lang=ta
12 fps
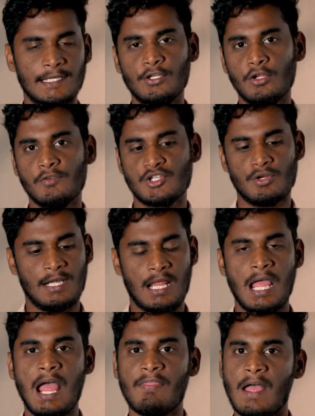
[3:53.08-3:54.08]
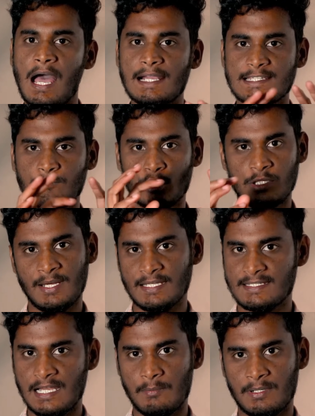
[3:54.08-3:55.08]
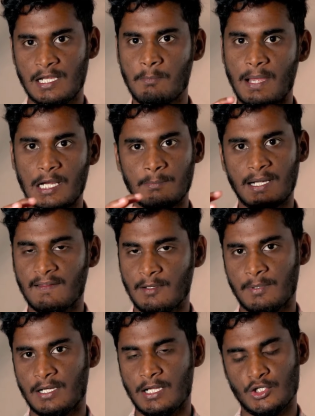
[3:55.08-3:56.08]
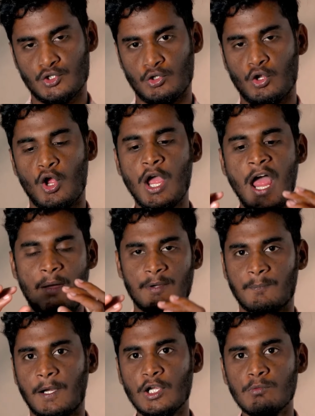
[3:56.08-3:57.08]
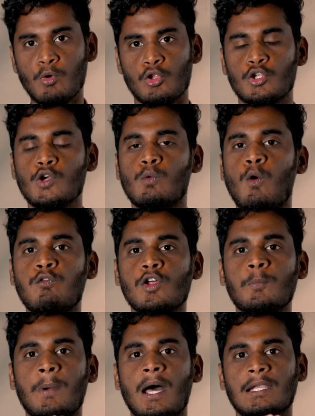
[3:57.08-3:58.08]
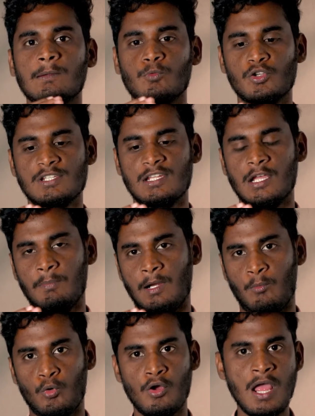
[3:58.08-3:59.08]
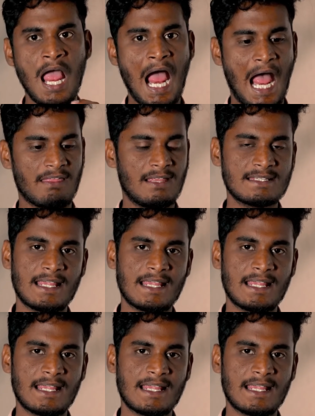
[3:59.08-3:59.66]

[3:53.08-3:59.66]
இதில் இன்னொரு விஷயம் விஷயம் என்னென்னா அந்த ஆர்ச்சை மொத்தமாக இன்ஸ்டால் பண்ணல பாட் பாடாக தானே பண்ணாங்கன்னு சொன்னோம் அப்படி பண்ணும்போது ஒவ்வொரு பாட்டை முடிச்சதுக்கப்புறமும் அதை